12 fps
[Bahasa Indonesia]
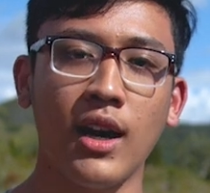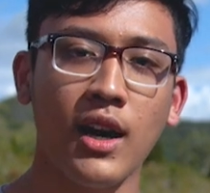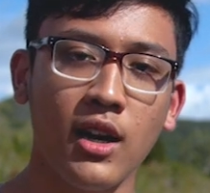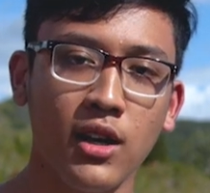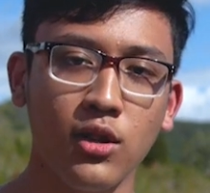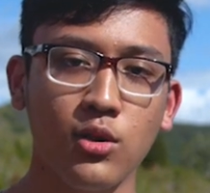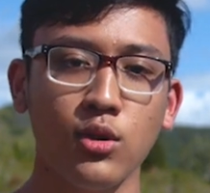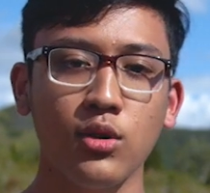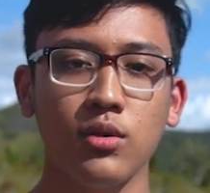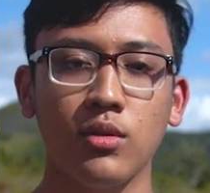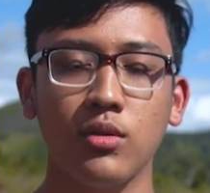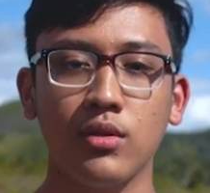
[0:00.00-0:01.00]
anak-anak
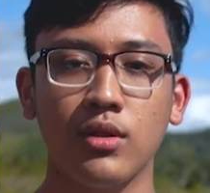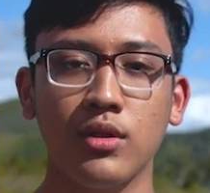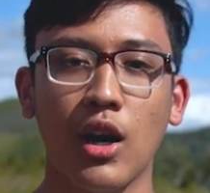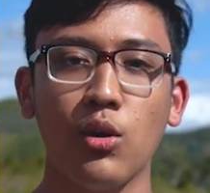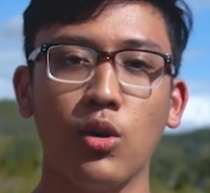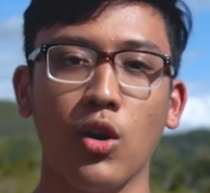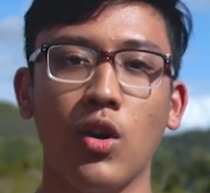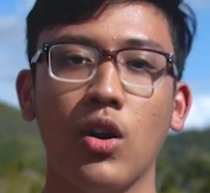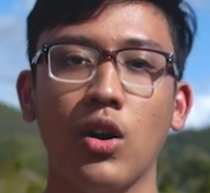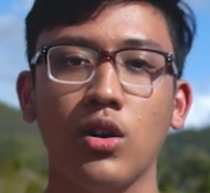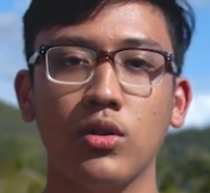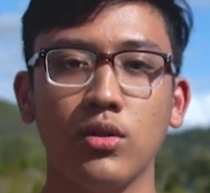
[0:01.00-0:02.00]
itu tahu
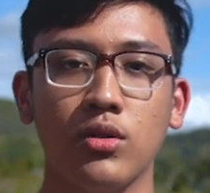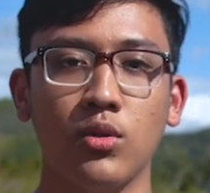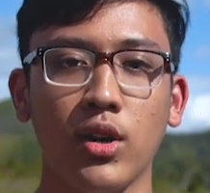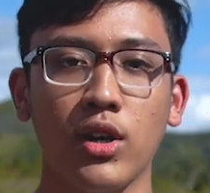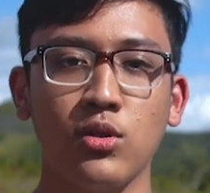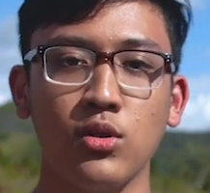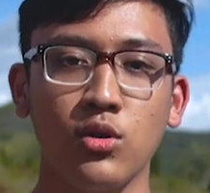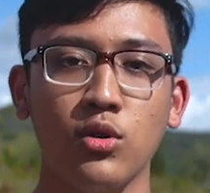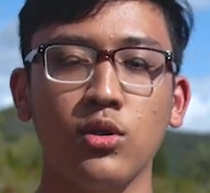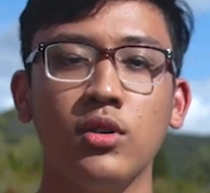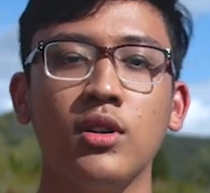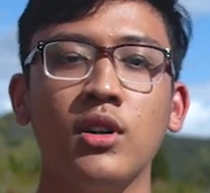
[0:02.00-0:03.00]
kalau Tuhan Yesus
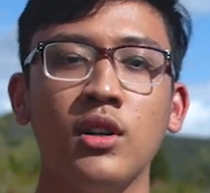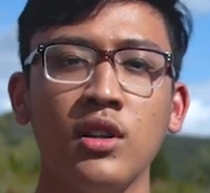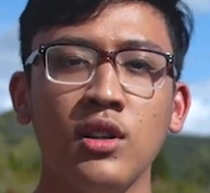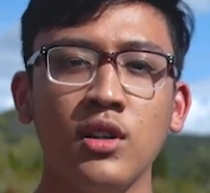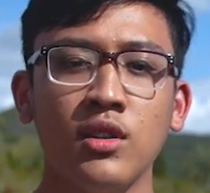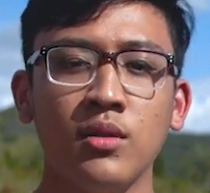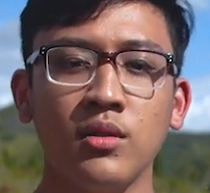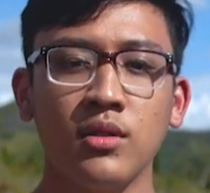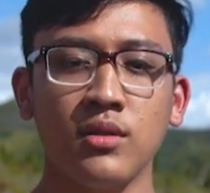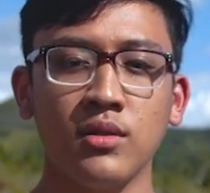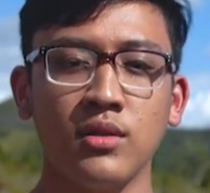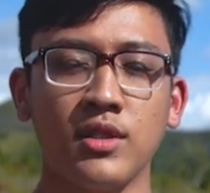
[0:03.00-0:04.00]
tuh
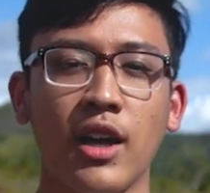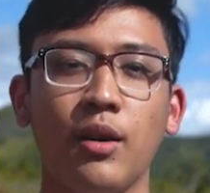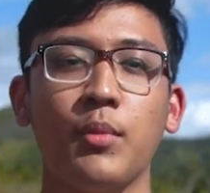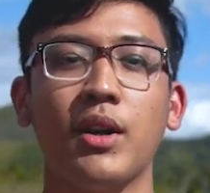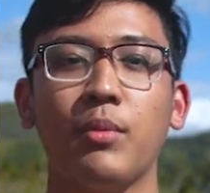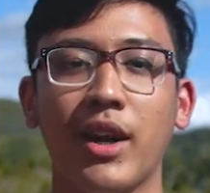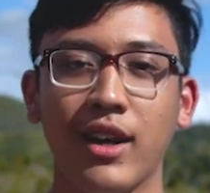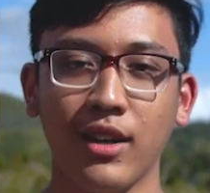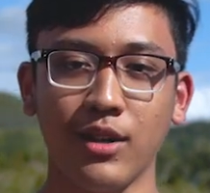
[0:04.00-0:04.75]
sayang pada mereka